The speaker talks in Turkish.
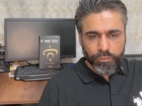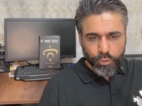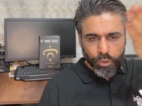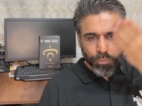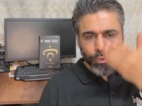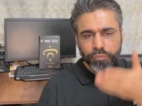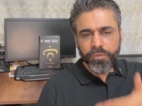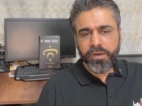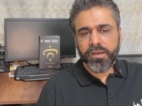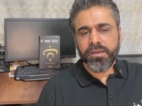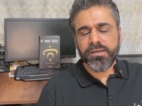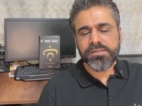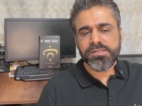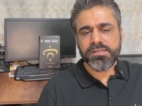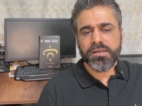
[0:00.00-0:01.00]
öbür
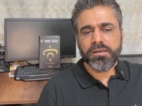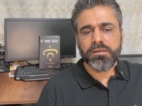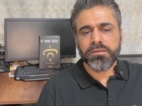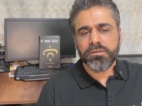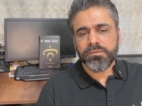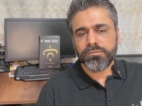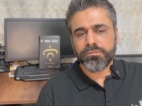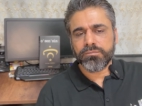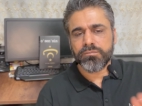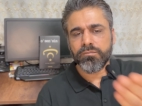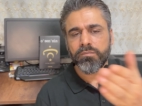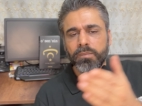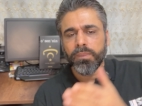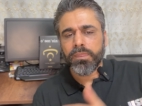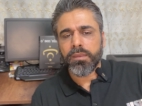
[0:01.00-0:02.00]
frekansa
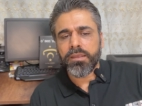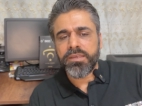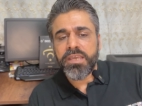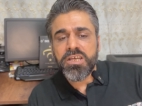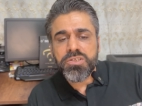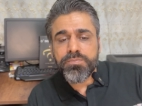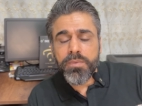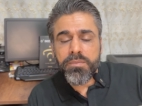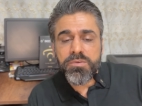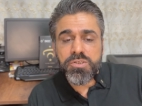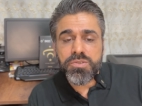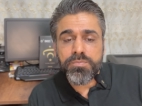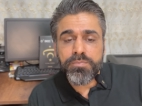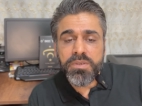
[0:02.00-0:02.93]
geçmemiş